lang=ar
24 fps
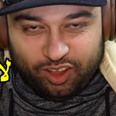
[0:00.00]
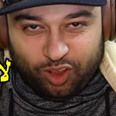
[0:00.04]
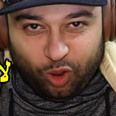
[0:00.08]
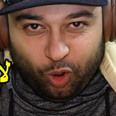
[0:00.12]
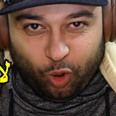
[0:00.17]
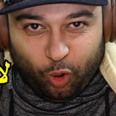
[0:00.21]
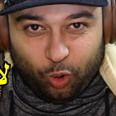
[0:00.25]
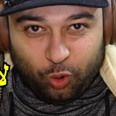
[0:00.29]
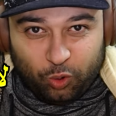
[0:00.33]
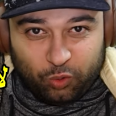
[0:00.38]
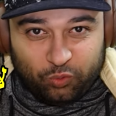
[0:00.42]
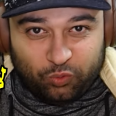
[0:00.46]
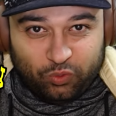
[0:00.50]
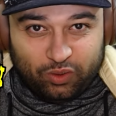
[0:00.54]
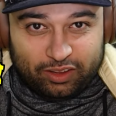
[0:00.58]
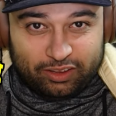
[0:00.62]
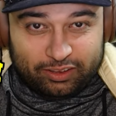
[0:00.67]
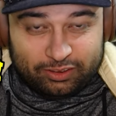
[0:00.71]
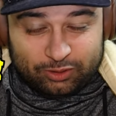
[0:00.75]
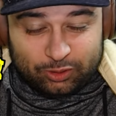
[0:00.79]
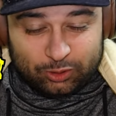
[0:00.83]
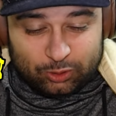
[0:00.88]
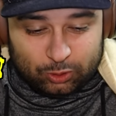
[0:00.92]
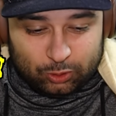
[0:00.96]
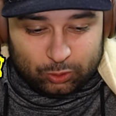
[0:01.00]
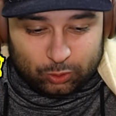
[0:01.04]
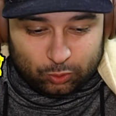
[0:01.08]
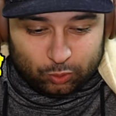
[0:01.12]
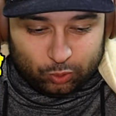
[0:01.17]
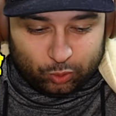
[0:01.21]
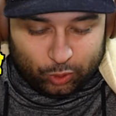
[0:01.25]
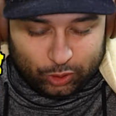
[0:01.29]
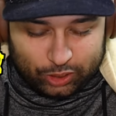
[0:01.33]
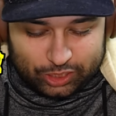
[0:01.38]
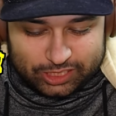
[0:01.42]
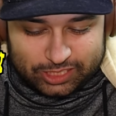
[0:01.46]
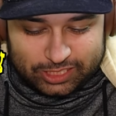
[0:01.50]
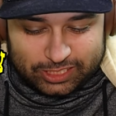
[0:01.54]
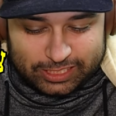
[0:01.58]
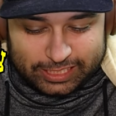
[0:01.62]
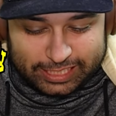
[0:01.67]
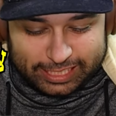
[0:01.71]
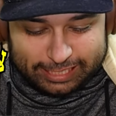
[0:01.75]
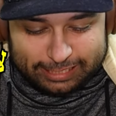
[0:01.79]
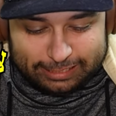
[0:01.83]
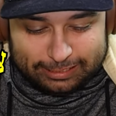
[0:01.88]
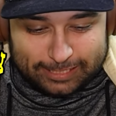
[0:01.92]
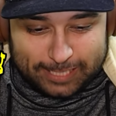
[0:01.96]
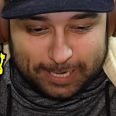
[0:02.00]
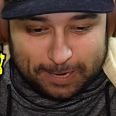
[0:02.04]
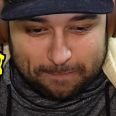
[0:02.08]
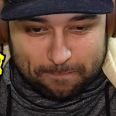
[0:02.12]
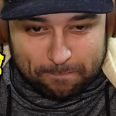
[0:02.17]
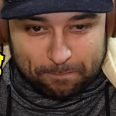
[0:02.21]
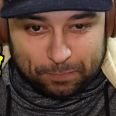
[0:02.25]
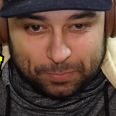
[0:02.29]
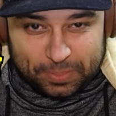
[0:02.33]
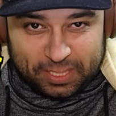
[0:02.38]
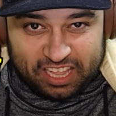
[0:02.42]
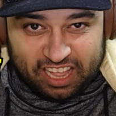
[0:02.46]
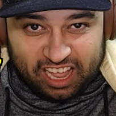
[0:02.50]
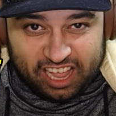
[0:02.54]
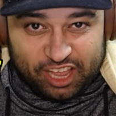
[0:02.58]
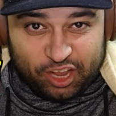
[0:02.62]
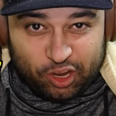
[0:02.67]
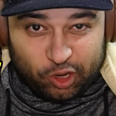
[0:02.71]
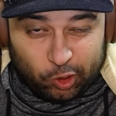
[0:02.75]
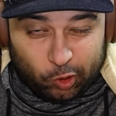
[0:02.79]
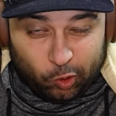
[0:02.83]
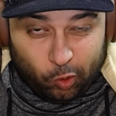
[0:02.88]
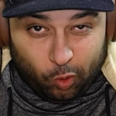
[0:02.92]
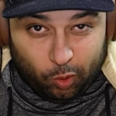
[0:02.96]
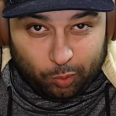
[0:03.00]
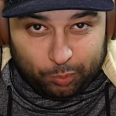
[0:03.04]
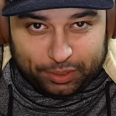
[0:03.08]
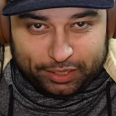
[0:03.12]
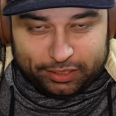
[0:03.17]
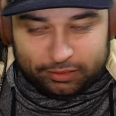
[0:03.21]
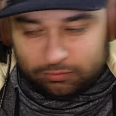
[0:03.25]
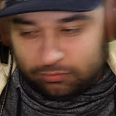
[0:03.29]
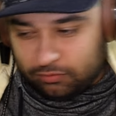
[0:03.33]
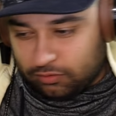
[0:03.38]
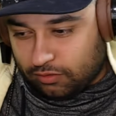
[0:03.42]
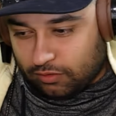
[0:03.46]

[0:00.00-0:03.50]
غرفه تدرون كل زين هاي كروما